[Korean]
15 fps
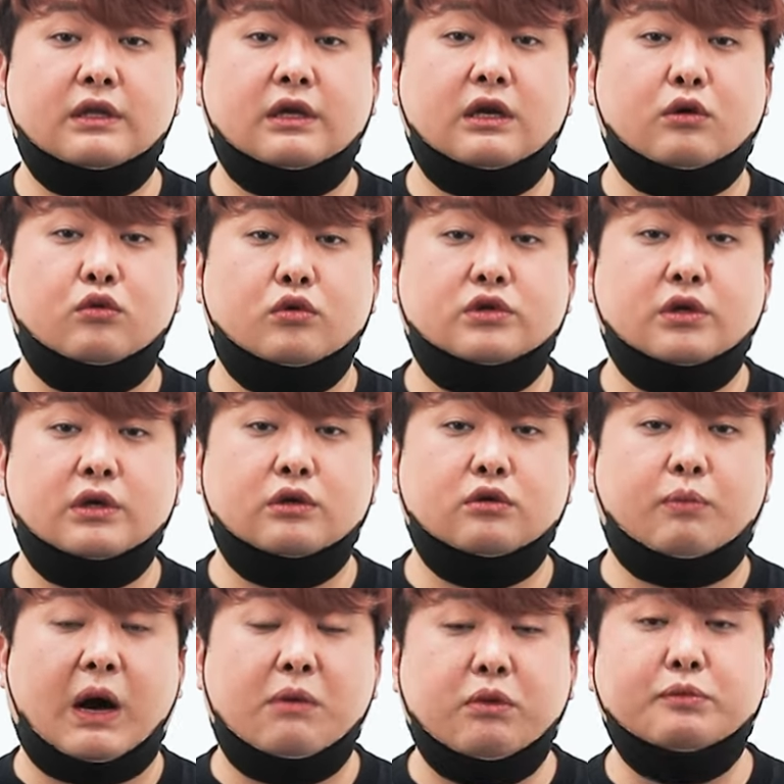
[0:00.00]
해달라고 요청을 해도
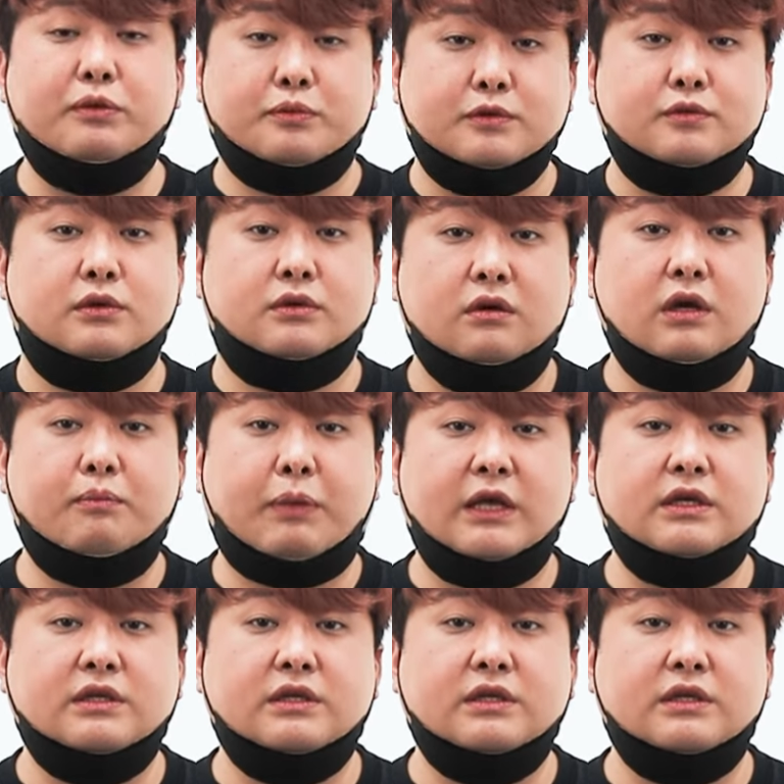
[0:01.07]
방법이 없었어요. 그냥 배